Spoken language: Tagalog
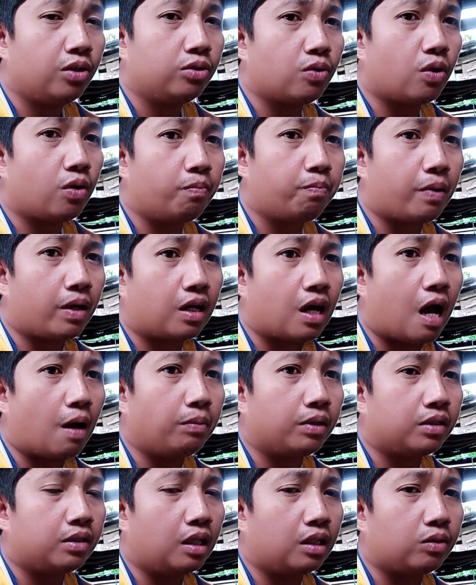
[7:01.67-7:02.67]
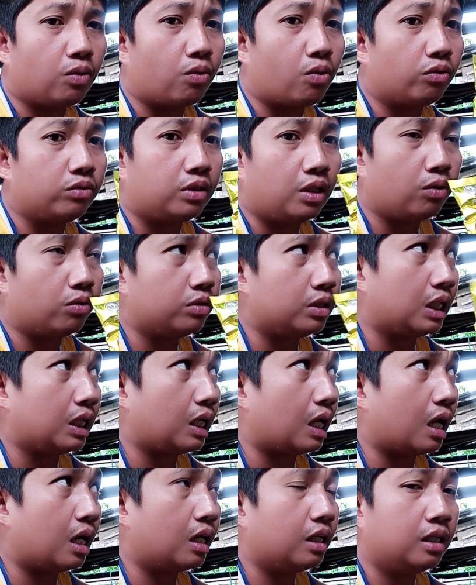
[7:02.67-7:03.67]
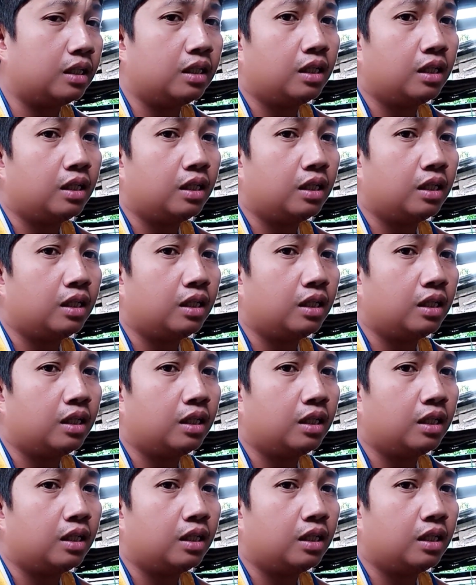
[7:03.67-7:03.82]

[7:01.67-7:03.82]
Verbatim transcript: So, ang paggamit dito, konti-konti lang.